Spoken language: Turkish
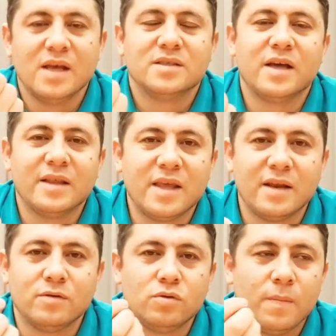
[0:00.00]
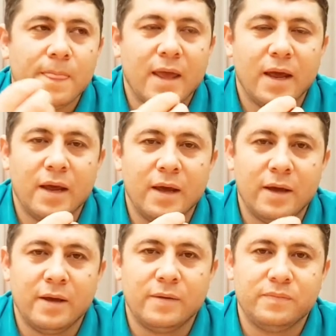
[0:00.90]
Zaten
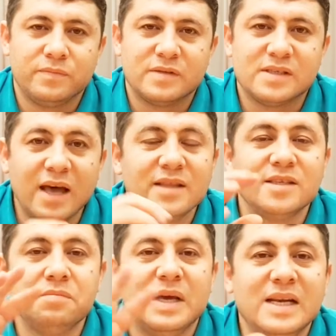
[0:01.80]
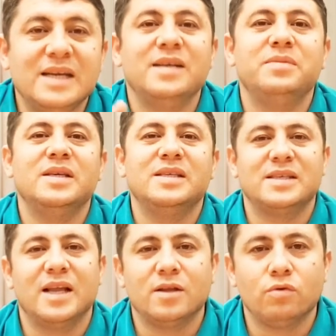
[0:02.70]
e, sadece belirli bir
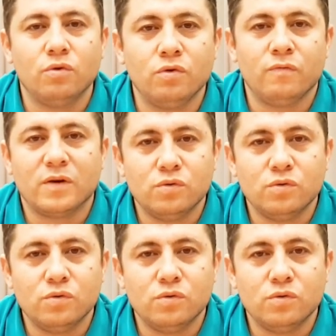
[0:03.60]
iskelet oyun var.